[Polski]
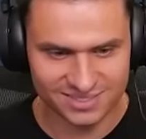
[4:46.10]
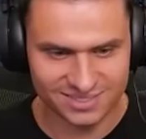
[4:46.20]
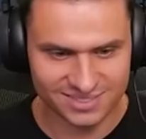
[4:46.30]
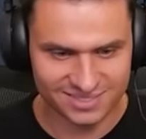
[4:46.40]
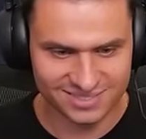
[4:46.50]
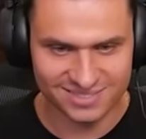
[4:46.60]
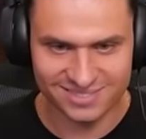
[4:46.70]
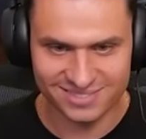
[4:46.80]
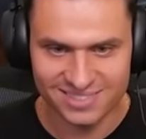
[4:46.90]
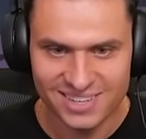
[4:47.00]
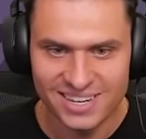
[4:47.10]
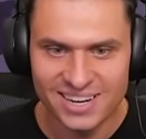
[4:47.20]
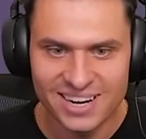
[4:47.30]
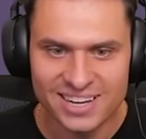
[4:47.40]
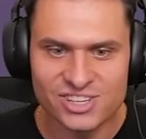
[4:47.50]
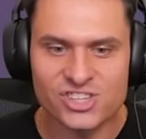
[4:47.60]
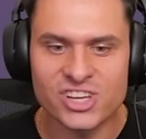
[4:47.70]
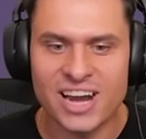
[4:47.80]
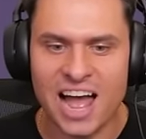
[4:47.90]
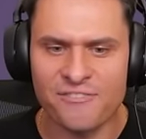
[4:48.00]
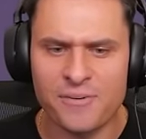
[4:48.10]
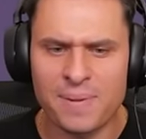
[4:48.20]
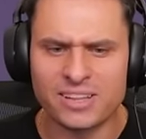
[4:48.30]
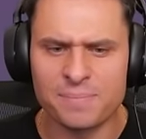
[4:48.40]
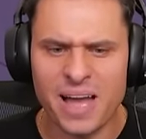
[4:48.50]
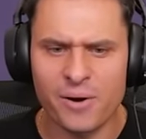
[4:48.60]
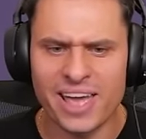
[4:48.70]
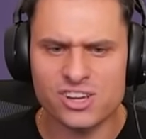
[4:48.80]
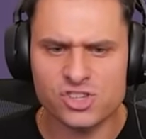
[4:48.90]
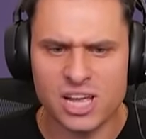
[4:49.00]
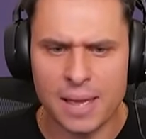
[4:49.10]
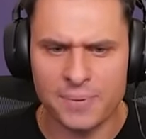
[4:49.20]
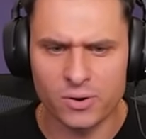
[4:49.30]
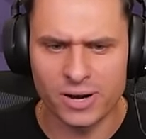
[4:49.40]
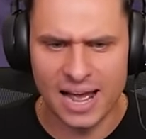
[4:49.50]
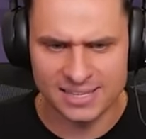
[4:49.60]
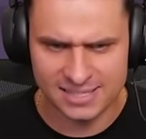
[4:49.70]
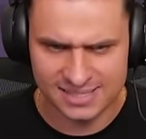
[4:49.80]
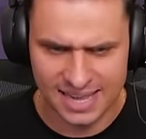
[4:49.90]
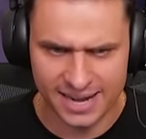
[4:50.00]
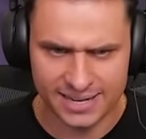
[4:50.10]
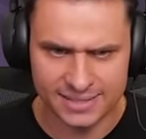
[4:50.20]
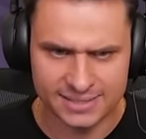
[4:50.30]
że nie będą miały na czym, wiesz, tutaj... Żyrafy będą miały jeszcze lepiej uraz, stary.